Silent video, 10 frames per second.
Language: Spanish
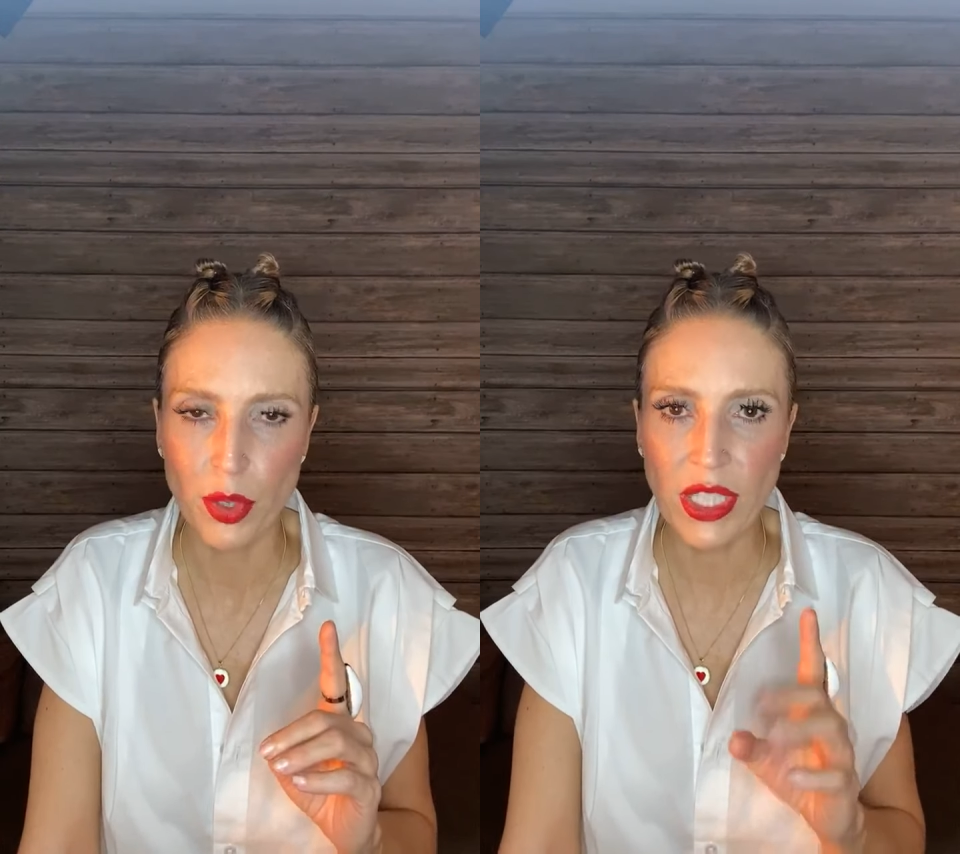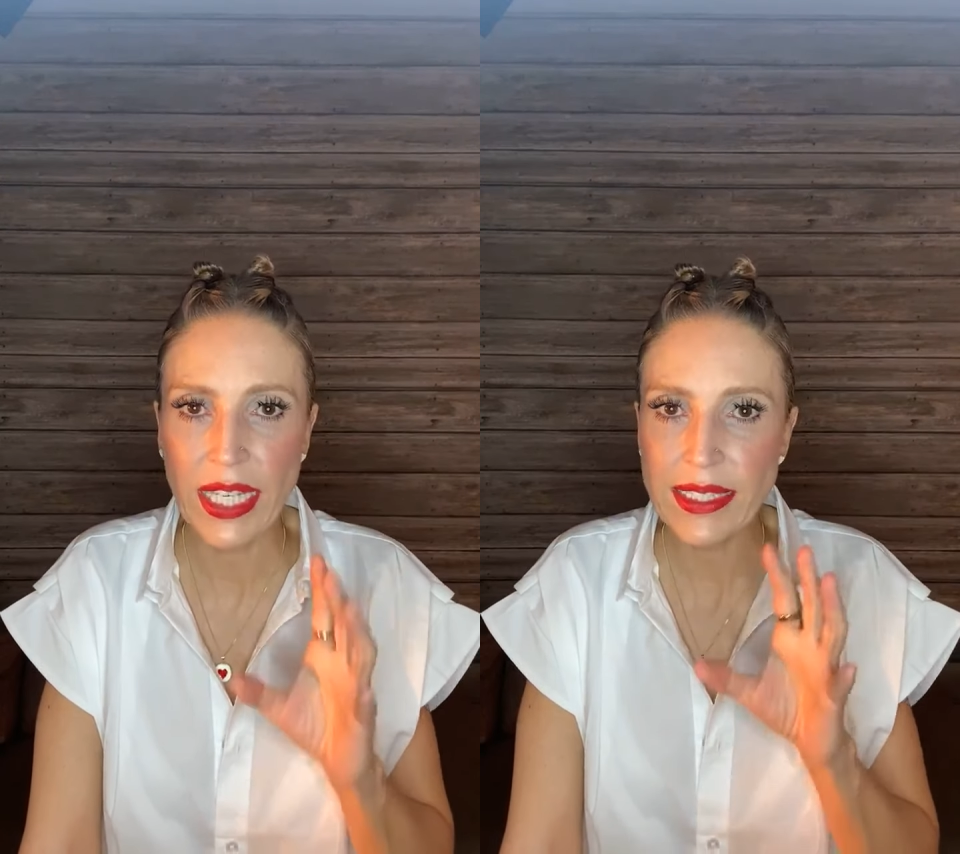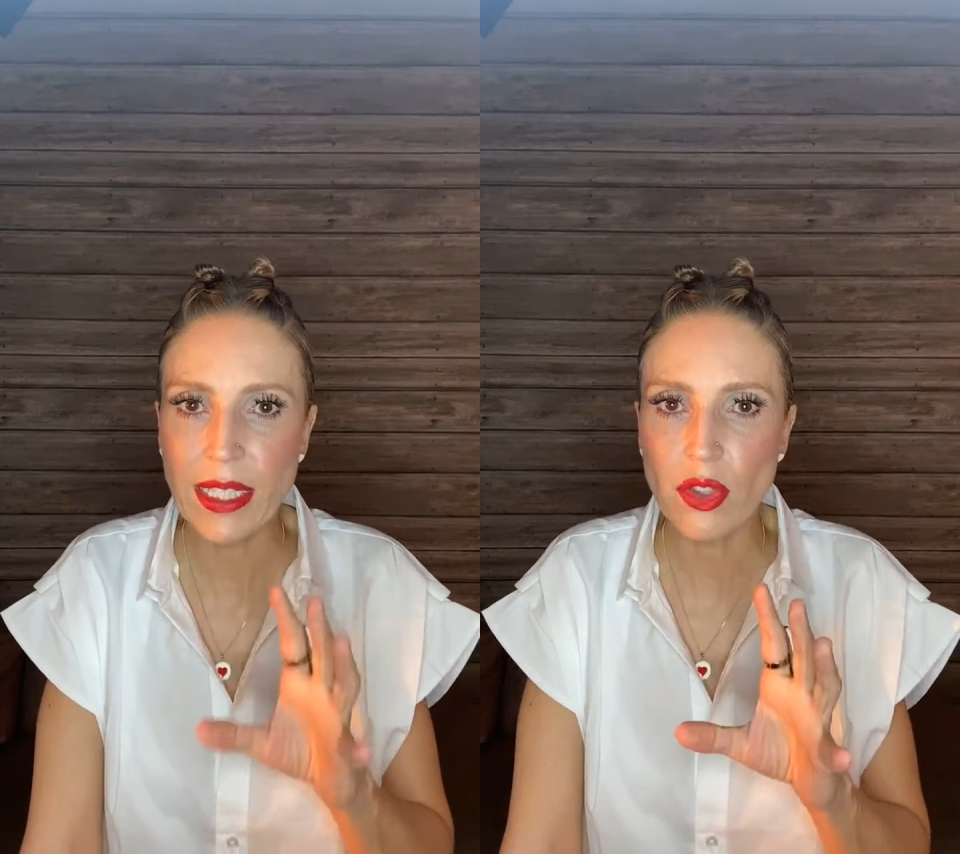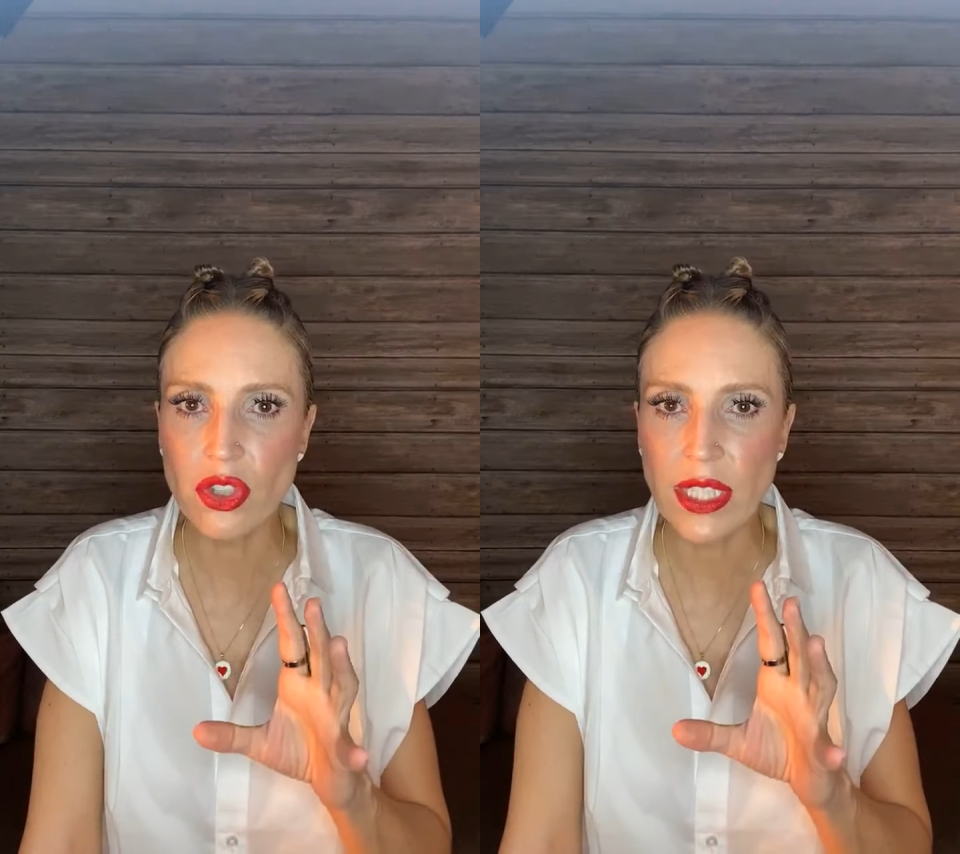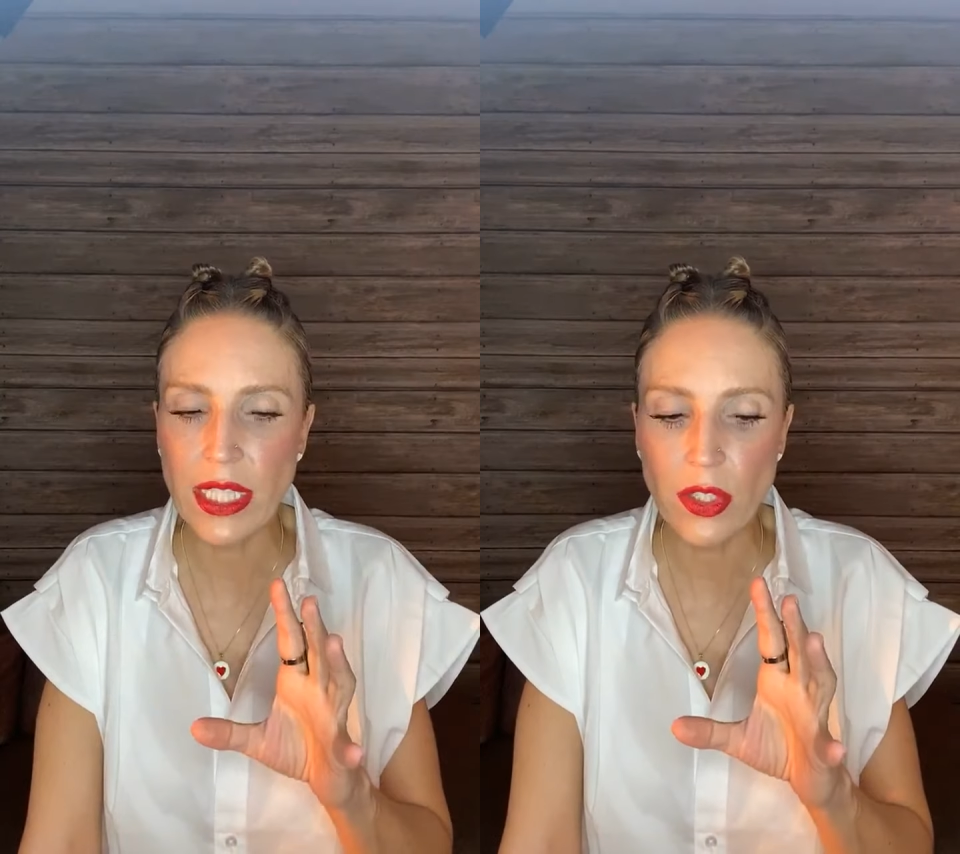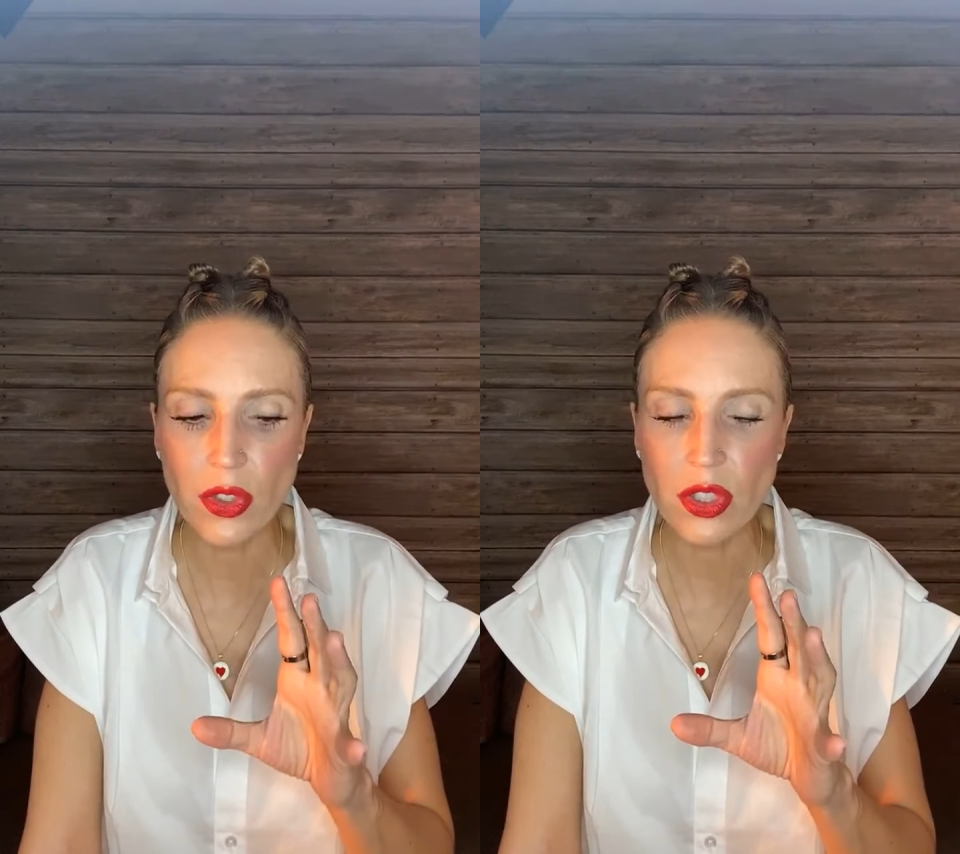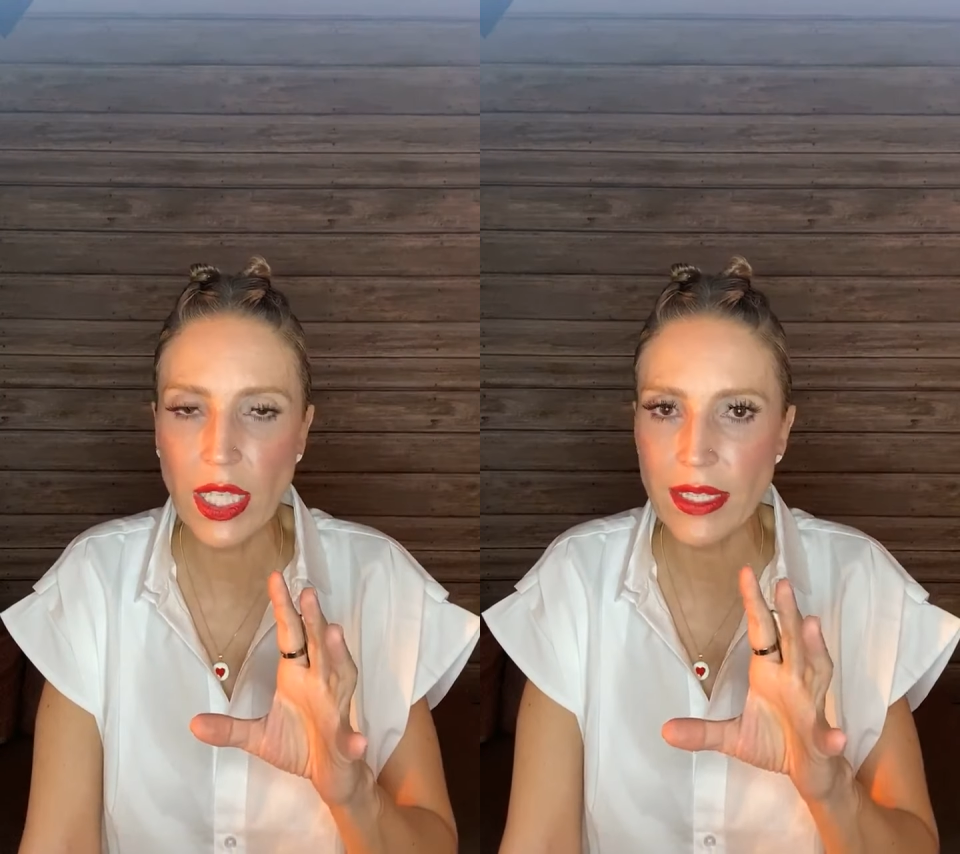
porque este contenido